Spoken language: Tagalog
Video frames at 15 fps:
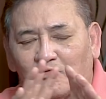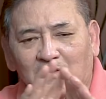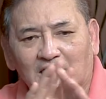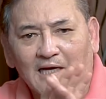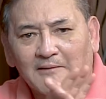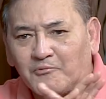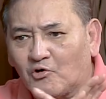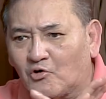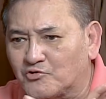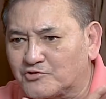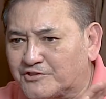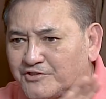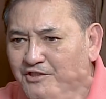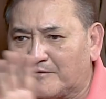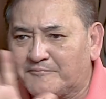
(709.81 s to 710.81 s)
Wala po ako
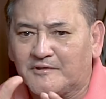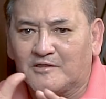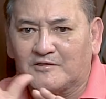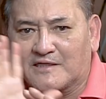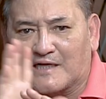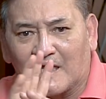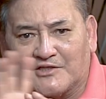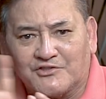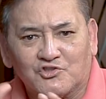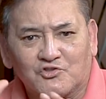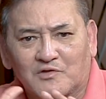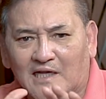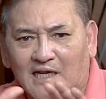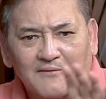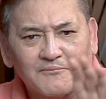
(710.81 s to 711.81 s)
sa TV,
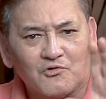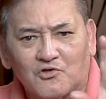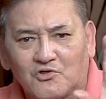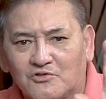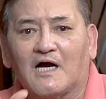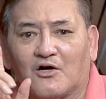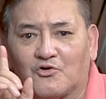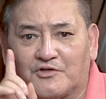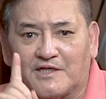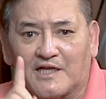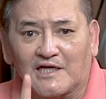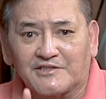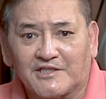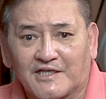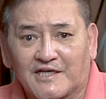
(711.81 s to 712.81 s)
radyo, wala po. Ako yung
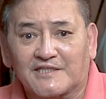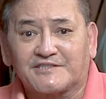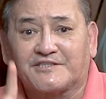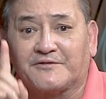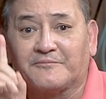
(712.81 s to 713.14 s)
nakatira sa